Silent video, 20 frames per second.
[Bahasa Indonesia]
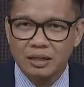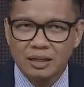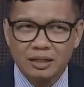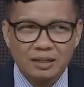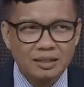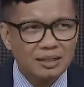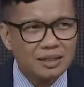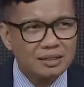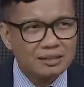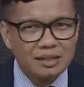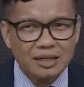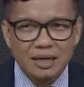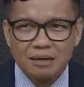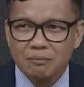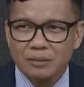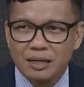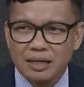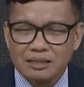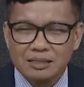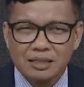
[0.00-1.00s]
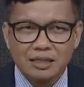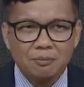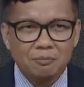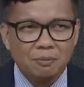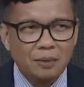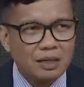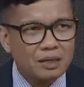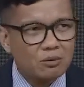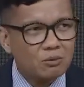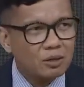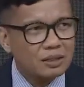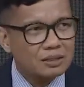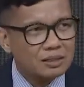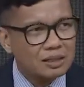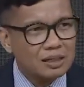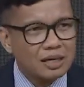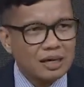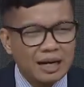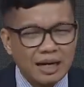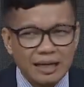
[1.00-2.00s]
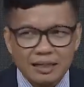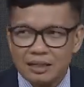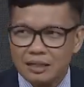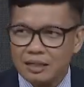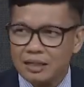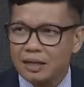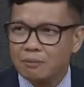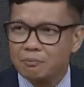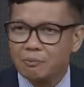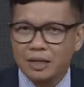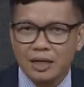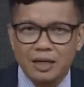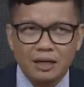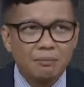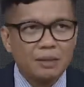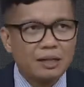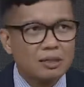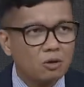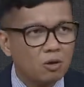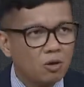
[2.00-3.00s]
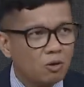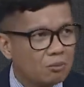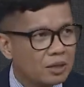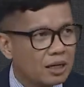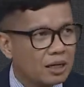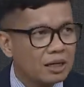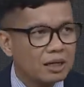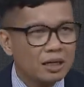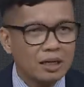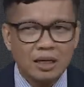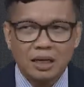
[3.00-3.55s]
kita tidak merasa diperlakukan tidak adil dalam peradaban global.